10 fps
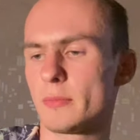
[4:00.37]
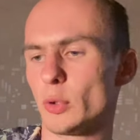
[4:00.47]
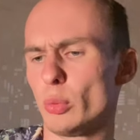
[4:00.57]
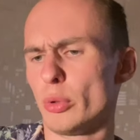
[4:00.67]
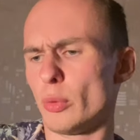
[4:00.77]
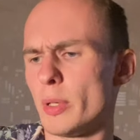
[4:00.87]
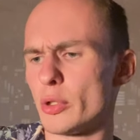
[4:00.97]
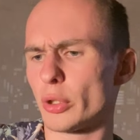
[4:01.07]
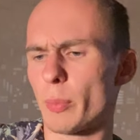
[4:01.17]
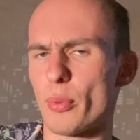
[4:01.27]
Думаю, ну блин,
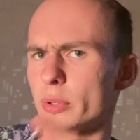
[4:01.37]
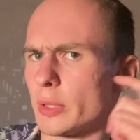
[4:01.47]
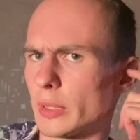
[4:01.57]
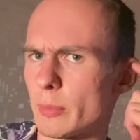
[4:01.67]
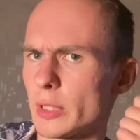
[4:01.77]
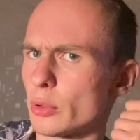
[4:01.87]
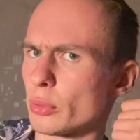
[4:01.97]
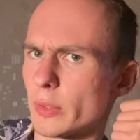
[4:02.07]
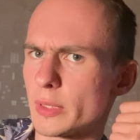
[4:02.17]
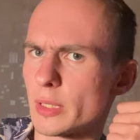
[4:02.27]
что-то поздно, там слышу,
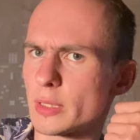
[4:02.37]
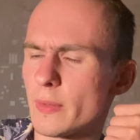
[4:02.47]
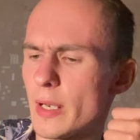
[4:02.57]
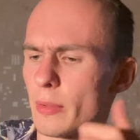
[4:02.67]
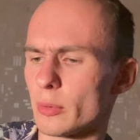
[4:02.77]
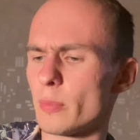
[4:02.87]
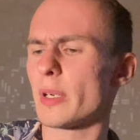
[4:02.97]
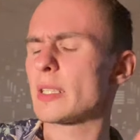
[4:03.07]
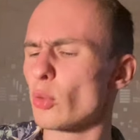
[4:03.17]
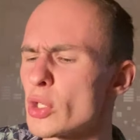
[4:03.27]
уже все разговаривают. Ну,
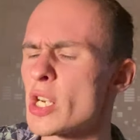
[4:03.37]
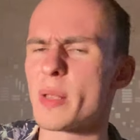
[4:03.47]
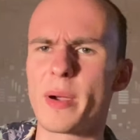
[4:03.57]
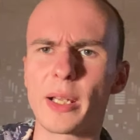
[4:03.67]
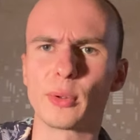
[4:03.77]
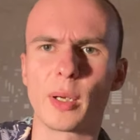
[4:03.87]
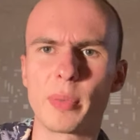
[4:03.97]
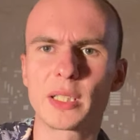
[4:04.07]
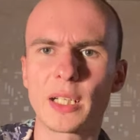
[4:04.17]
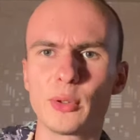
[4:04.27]
раз очередь моя только
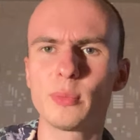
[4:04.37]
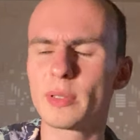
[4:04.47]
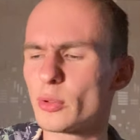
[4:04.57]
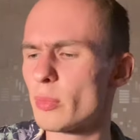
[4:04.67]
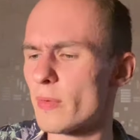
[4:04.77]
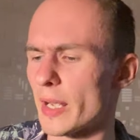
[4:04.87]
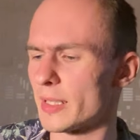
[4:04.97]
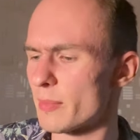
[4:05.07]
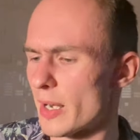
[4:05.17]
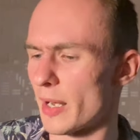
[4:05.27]
пришла, ну, ну бывает,
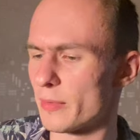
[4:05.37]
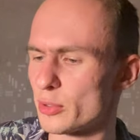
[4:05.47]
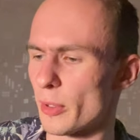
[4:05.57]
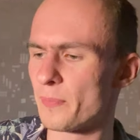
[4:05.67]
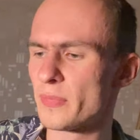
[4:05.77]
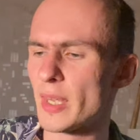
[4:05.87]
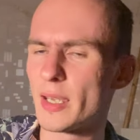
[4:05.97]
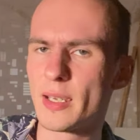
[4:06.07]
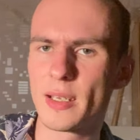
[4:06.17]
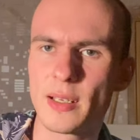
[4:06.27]
нормально, все.
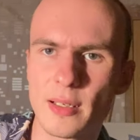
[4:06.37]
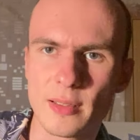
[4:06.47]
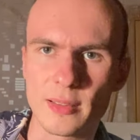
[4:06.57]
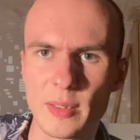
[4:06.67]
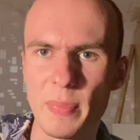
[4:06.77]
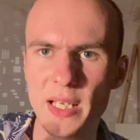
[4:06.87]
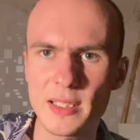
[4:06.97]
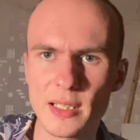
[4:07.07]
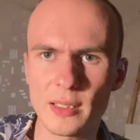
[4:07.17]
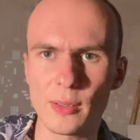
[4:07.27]
И по
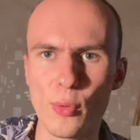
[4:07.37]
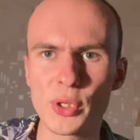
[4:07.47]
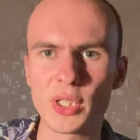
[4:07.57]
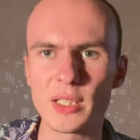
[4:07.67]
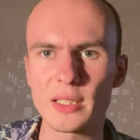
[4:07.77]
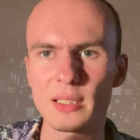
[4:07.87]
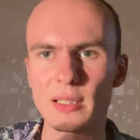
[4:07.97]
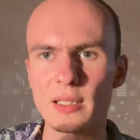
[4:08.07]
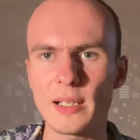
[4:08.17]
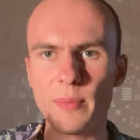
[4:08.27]
идее очередь
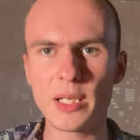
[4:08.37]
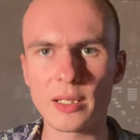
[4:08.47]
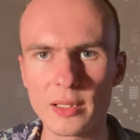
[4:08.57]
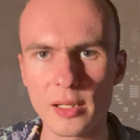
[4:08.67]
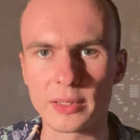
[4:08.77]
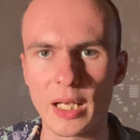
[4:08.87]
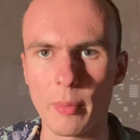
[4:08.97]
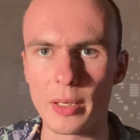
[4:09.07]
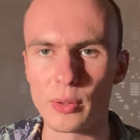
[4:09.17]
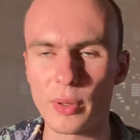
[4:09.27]
Эльмира должна
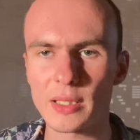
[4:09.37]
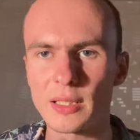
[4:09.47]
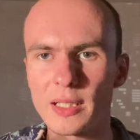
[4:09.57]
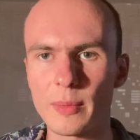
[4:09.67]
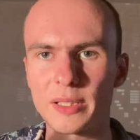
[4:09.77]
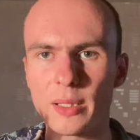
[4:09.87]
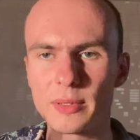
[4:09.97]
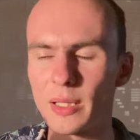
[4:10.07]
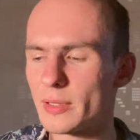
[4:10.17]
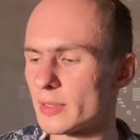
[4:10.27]
быть, но раз они там за ним,
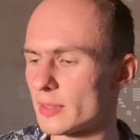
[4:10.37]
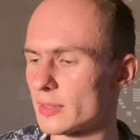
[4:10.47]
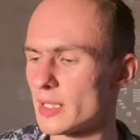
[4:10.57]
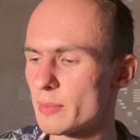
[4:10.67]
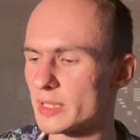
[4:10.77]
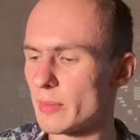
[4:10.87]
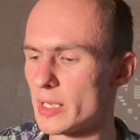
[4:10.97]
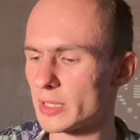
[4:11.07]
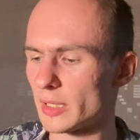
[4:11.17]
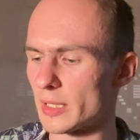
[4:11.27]
за, с ним
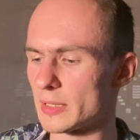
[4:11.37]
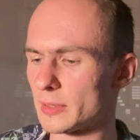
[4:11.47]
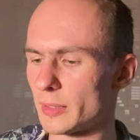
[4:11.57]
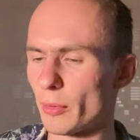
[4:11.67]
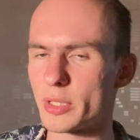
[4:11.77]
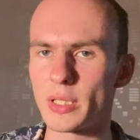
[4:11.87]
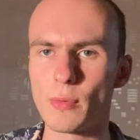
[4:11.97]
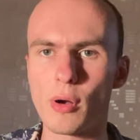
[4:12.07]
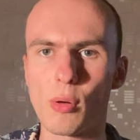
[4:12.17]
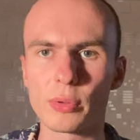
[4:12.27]
замешкались, короче,
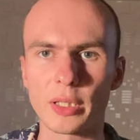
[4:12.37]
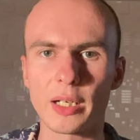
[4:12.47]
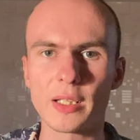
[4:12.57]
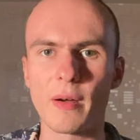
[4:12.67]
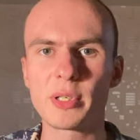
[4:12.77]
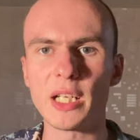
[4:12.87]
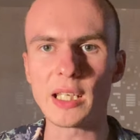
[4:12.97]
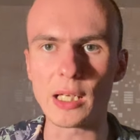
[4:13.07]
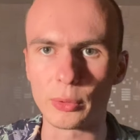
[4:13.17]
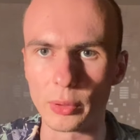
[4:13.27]
его какого-то хрена вообще
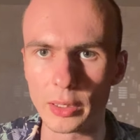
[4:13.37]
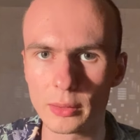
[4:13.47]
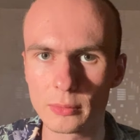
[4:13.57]
кикнули.